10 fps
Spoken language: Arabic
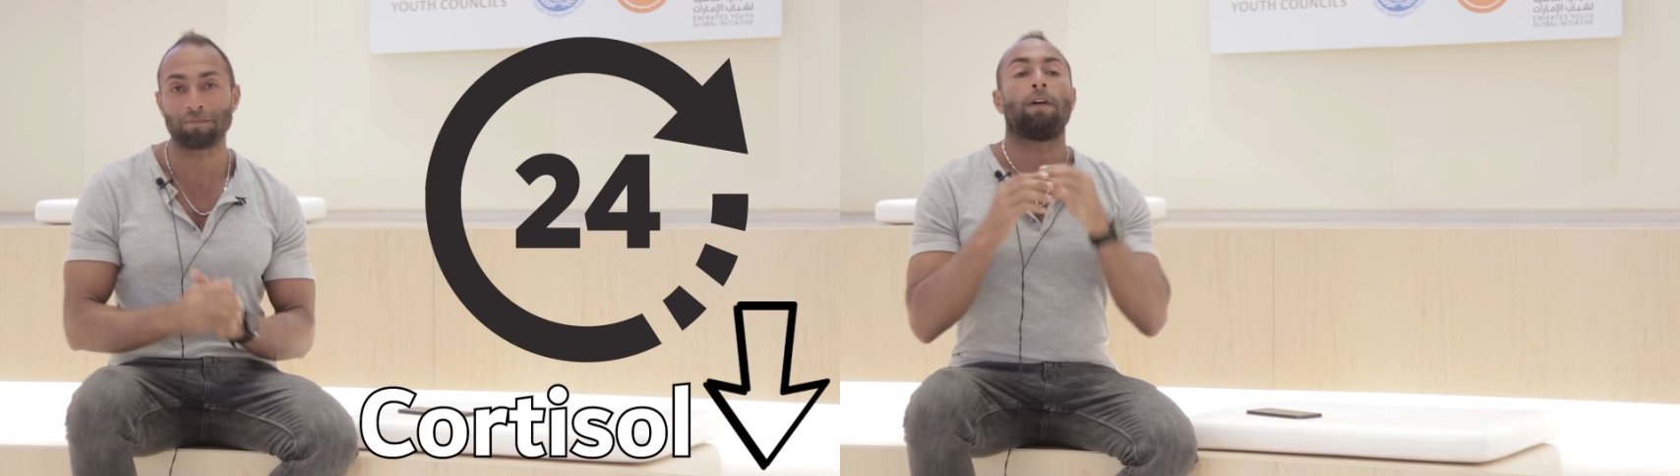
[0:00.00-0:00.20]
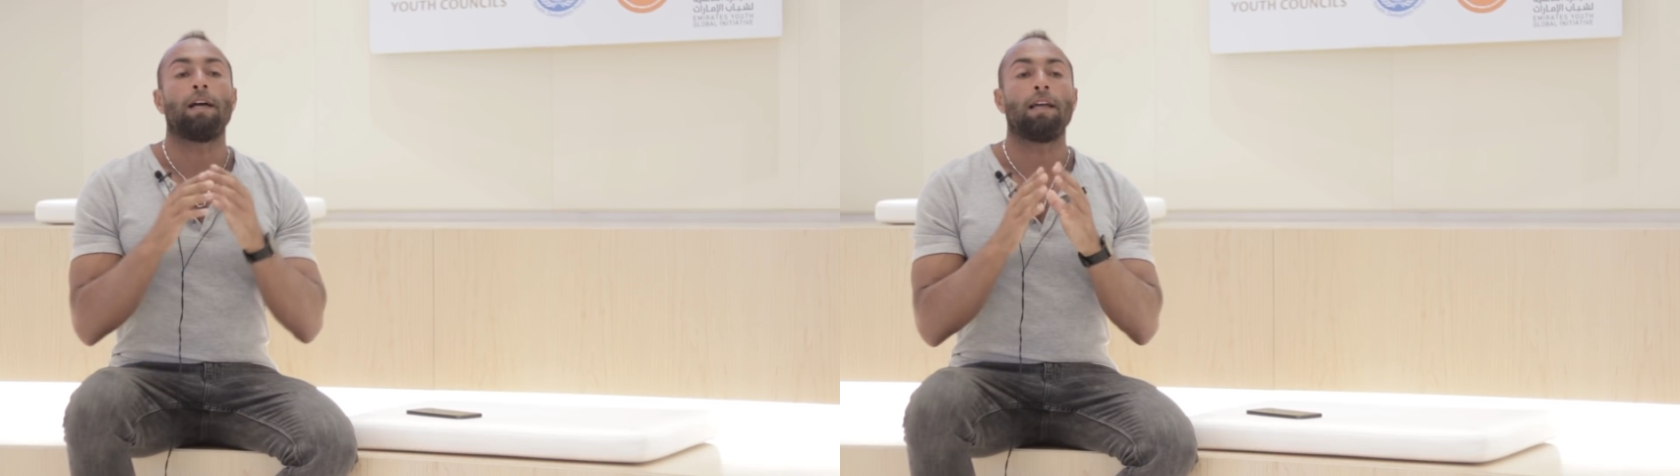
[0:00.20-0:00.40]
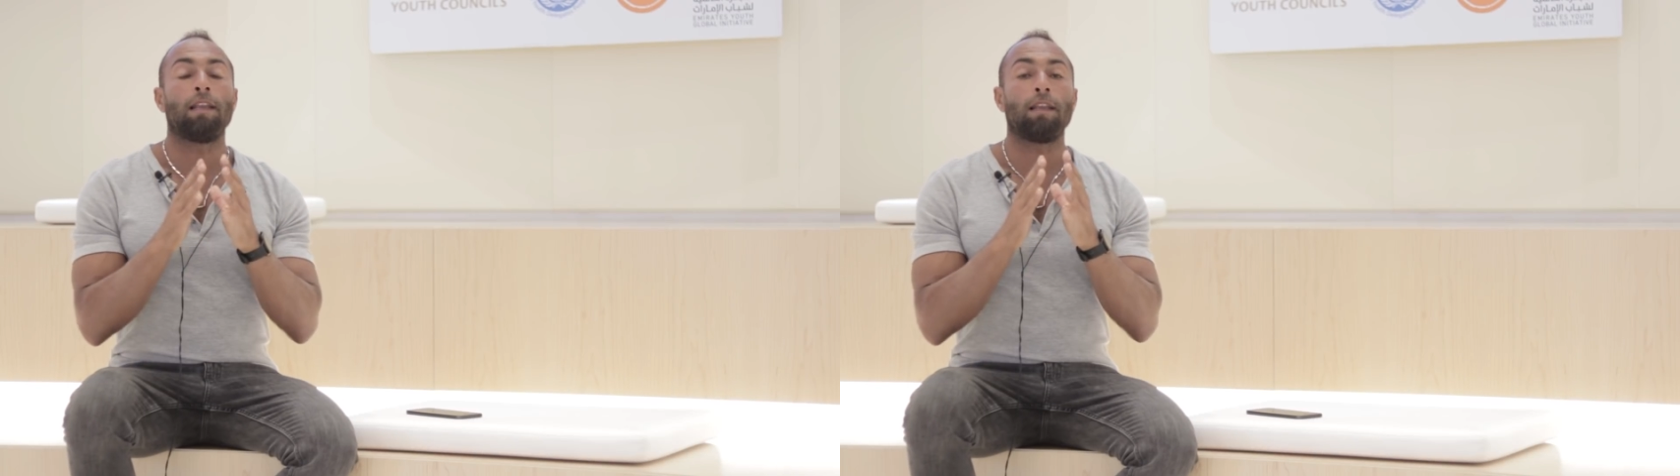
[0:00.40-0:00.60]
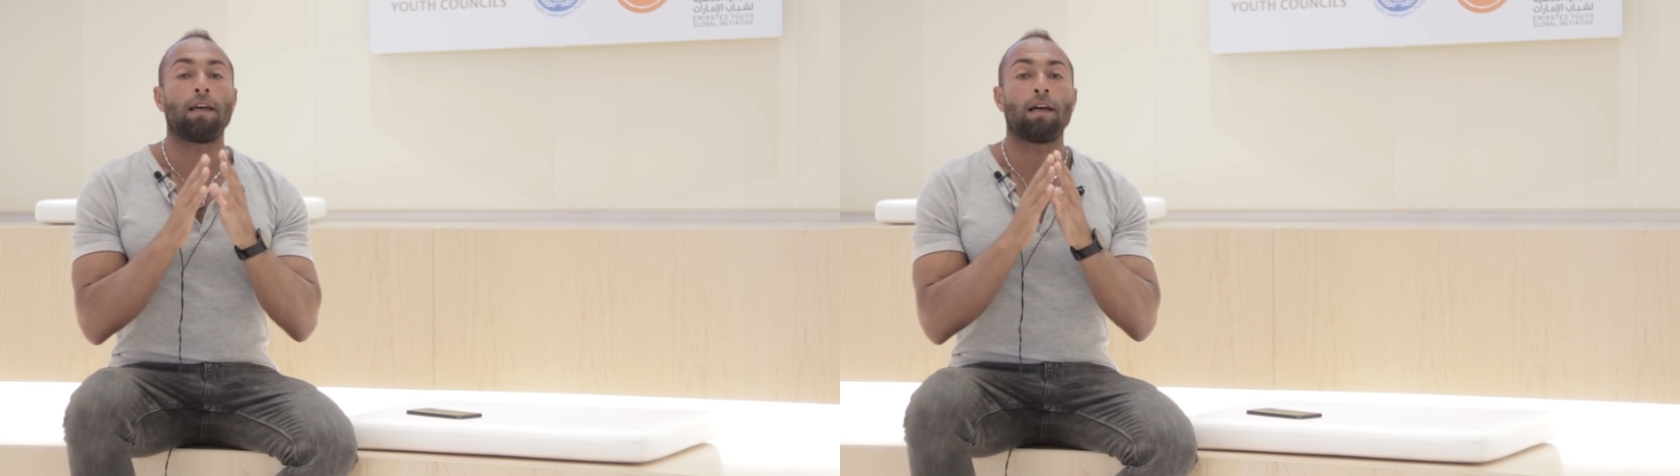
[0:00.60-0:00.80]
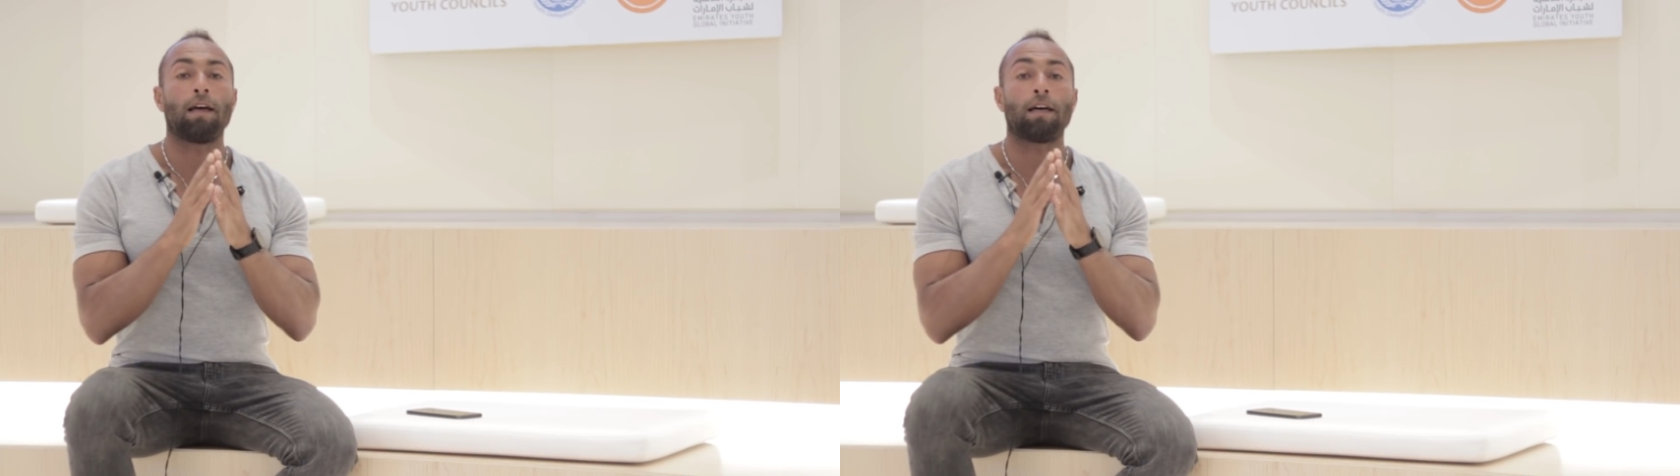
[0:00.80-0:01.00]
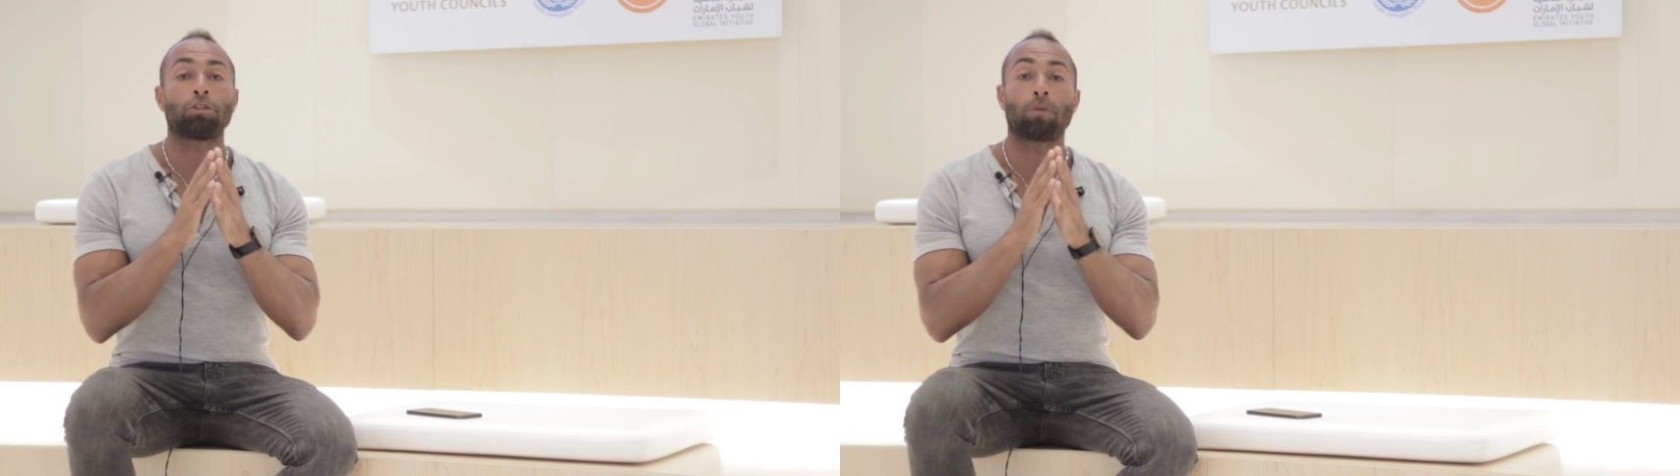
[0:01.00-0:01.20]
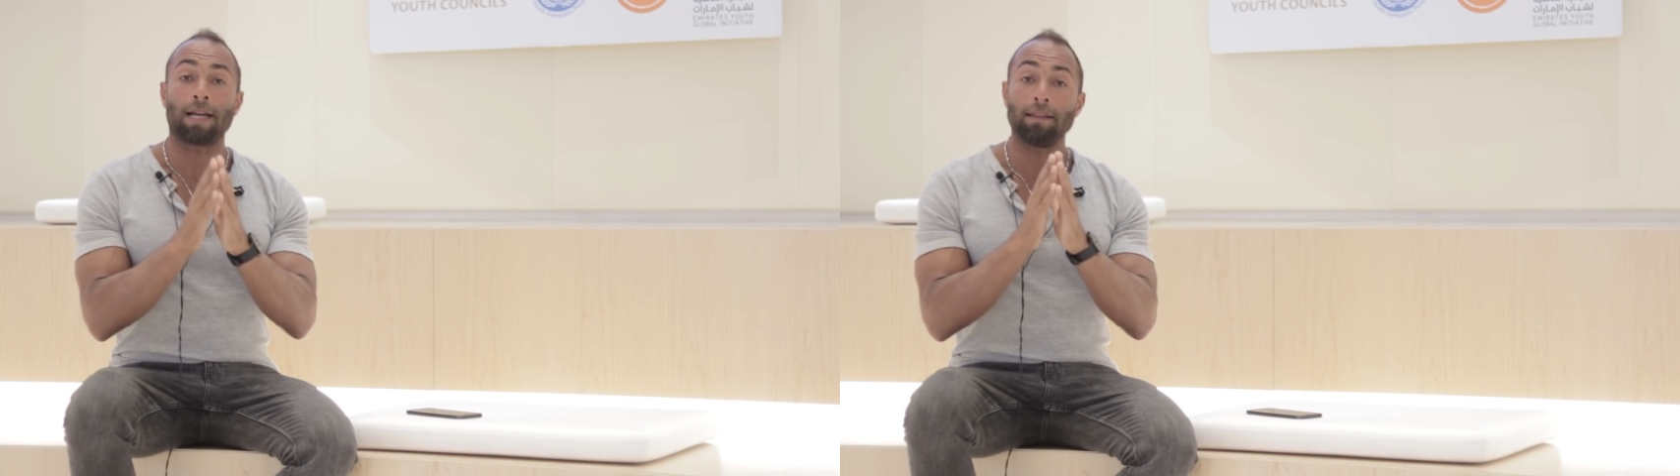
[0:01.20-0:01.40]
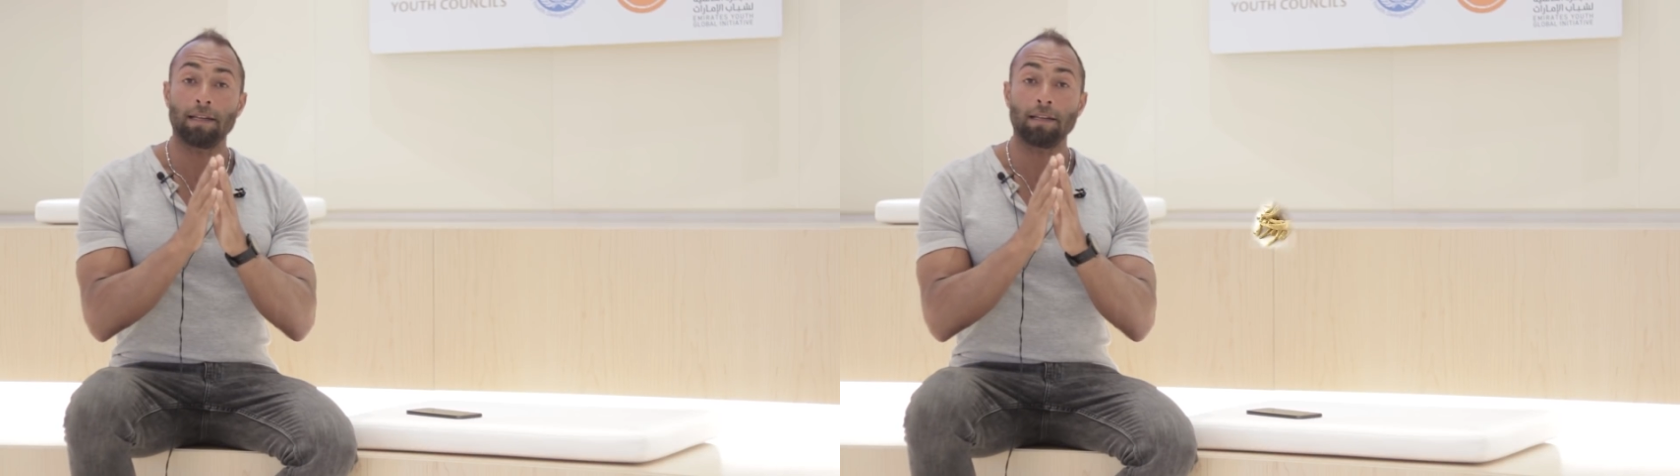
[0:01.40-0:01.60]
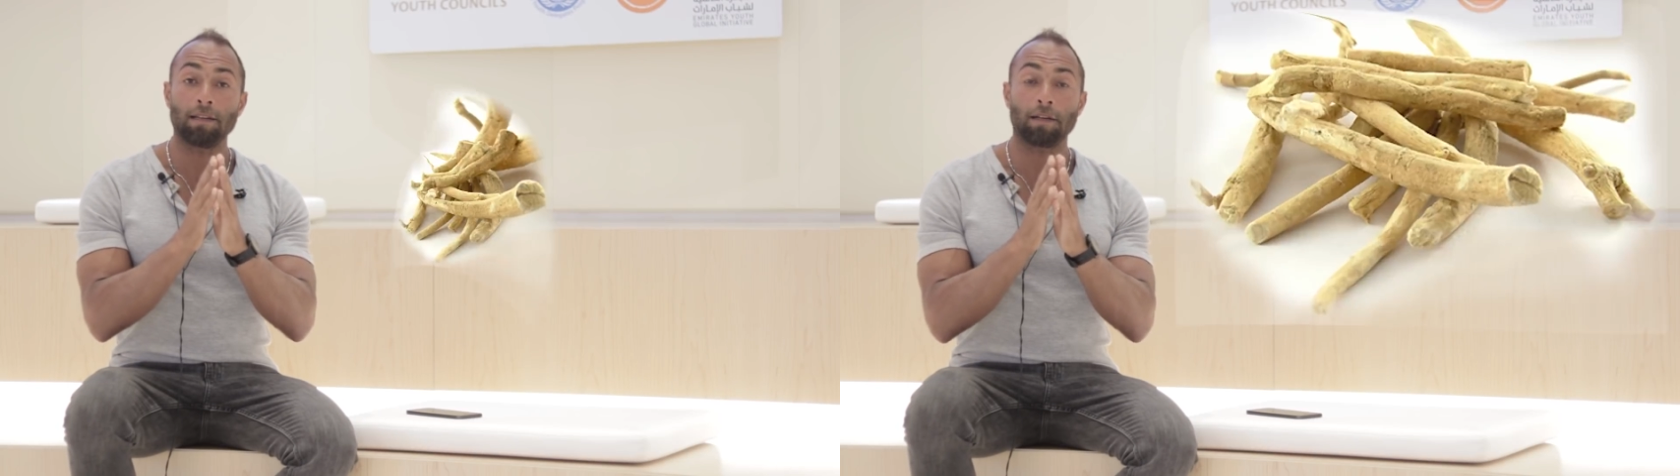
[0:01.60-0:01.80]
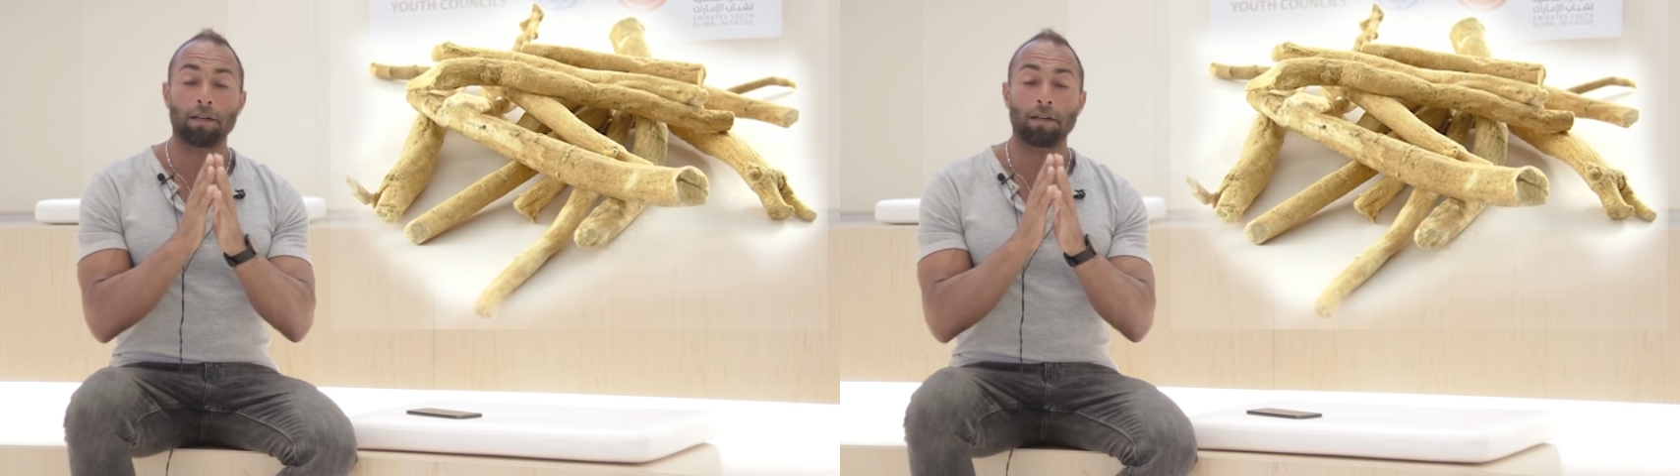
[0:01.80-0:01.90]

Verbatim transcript: فالاشواجان ده